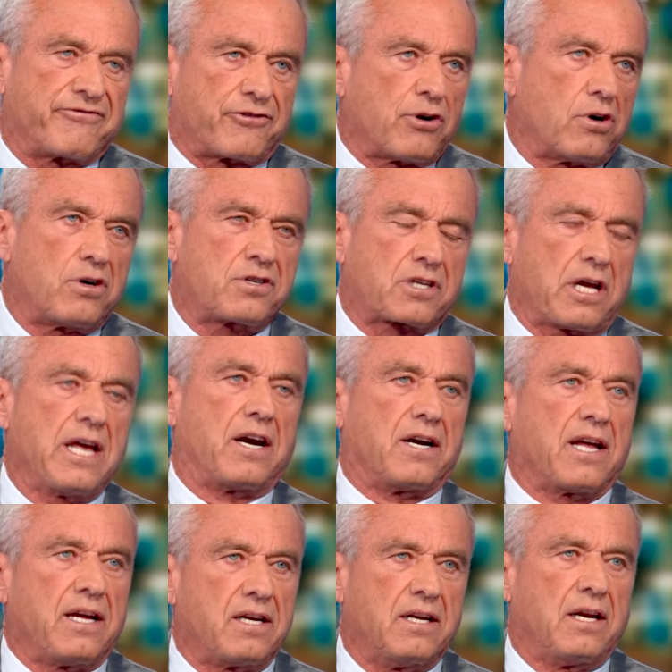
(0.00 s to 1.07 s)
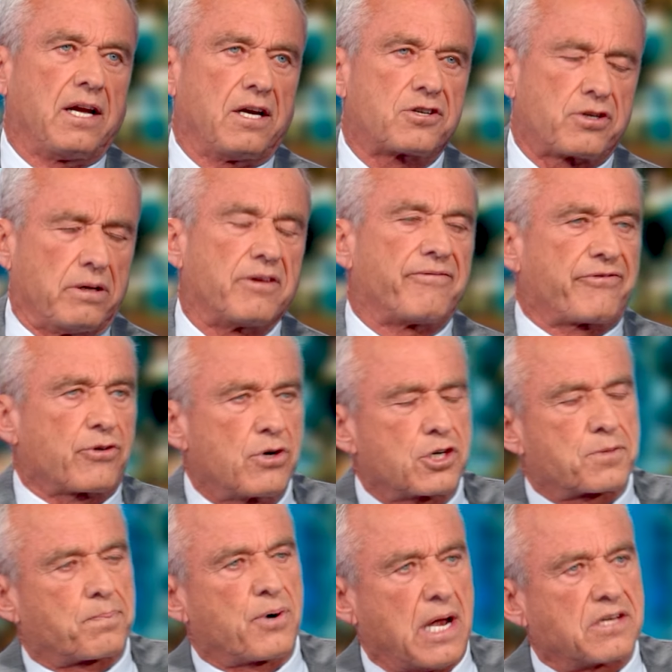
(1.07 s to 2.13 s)
mà nói đến cái tên
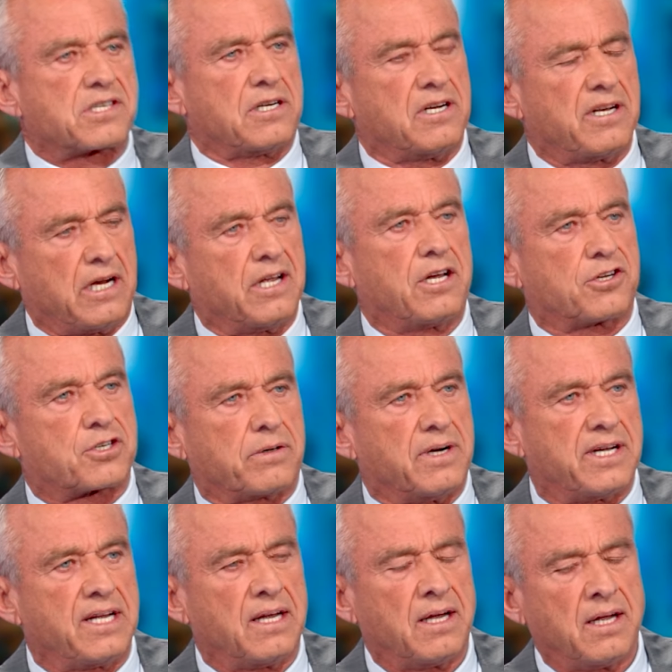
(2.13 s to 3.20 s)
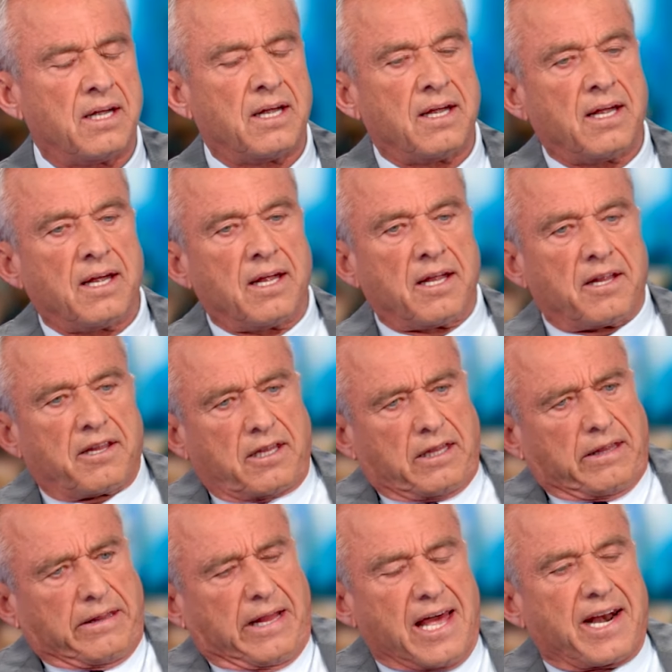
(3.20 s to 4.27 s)
Kennedy tên gia đình của Kennedy thì ai cũng
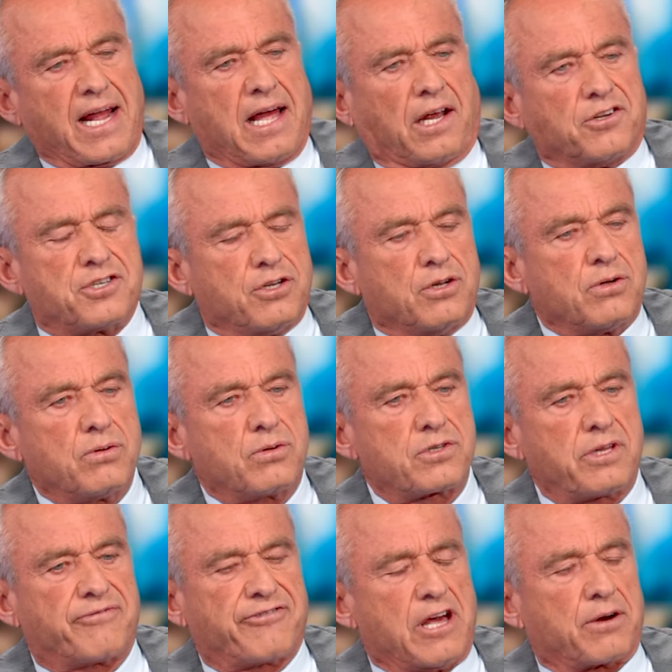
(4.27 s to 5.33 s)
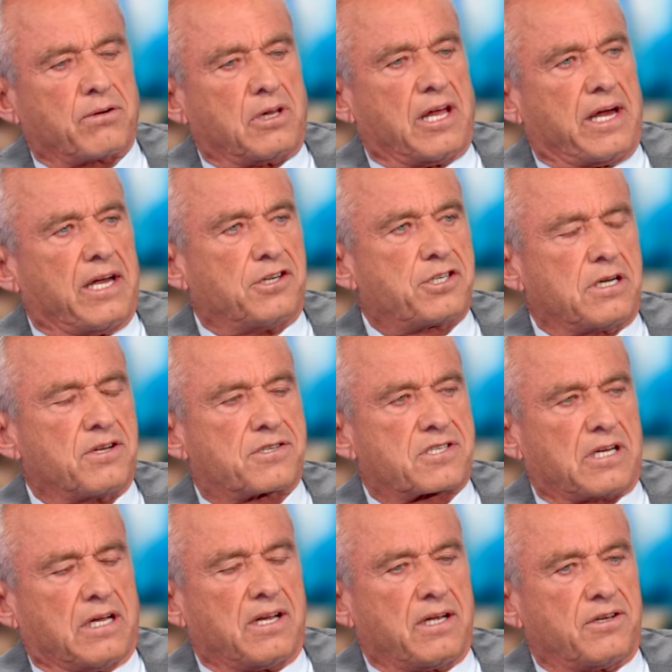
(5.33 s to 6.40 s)
nghĩ rằng đây là một
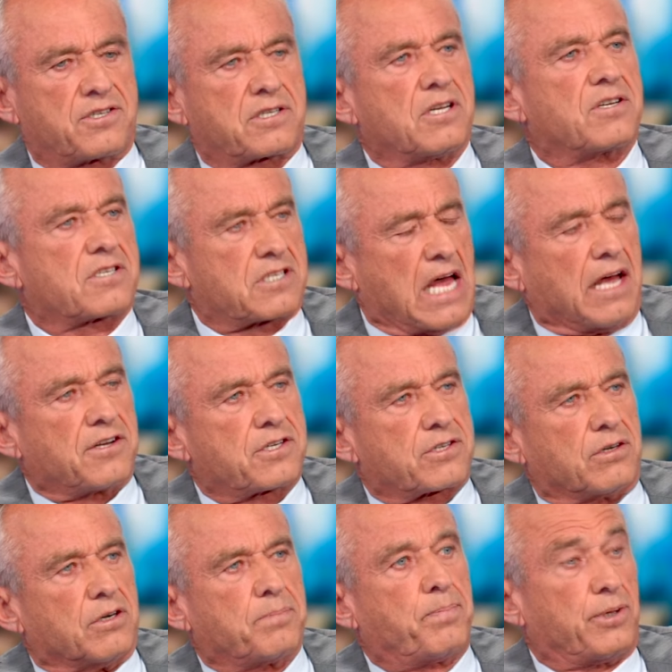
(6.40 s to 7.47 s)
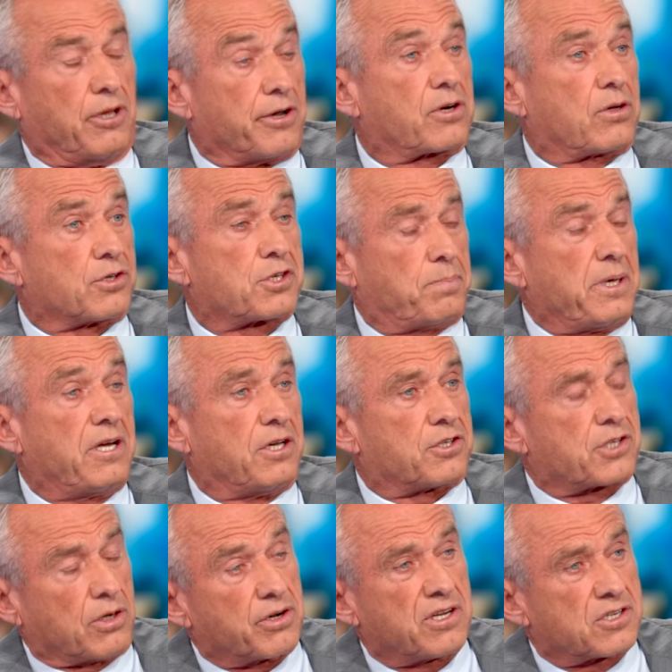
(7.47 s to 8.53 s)
à, một cái huyền thoại hoặc là một cái
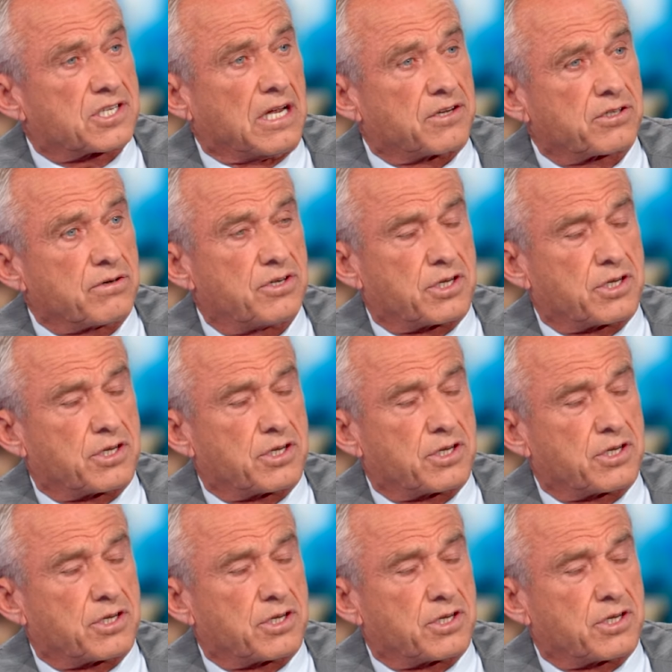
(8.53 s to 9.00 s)
legacy